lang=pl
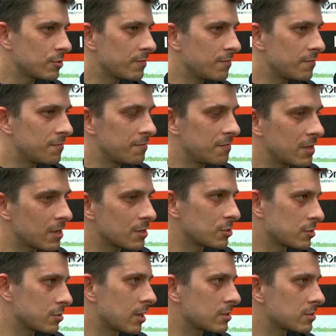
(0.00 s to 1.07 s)
Znaczy
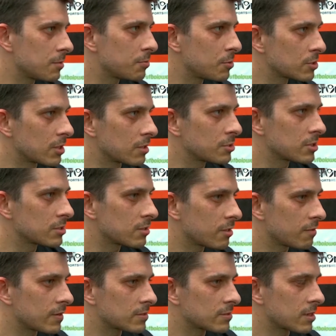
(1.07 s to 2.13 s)
widać, że coraz lepiej już nam
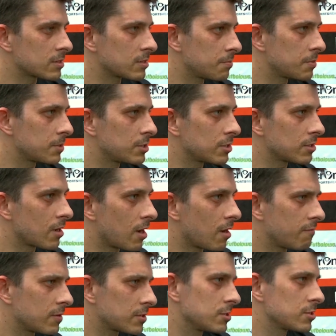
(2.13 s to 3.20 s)
się zgrywa, coraz lepiej się
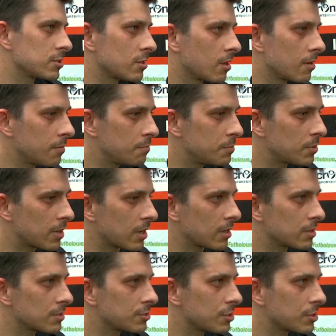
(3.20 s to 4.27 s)
gra. Ważne, że ta
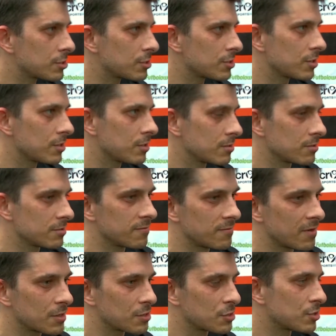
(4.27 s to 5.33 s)
piłka nas cieszy,
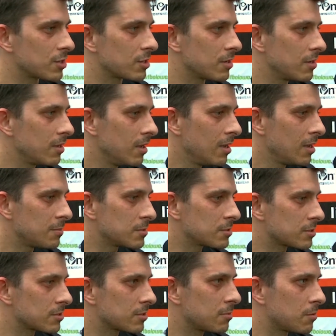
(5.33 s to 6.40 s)
e, fajnie się
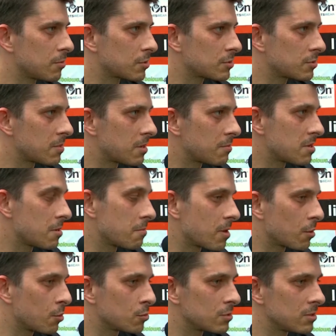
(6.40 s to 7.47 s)
między sobą
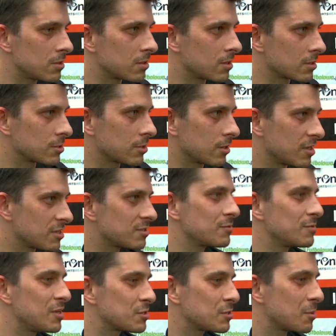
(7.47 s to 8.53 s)
rozumiemy, nie ma kłótni, także
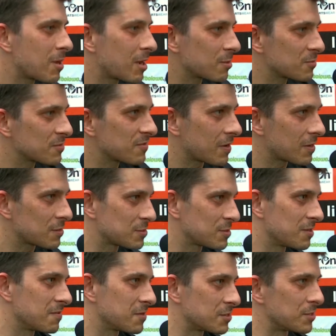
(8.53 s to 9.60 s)
jest, jest dobra
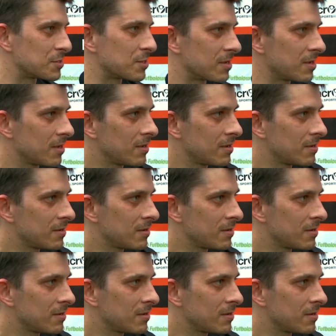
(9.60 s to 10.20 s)
atmosfera, to jest najważniejsze.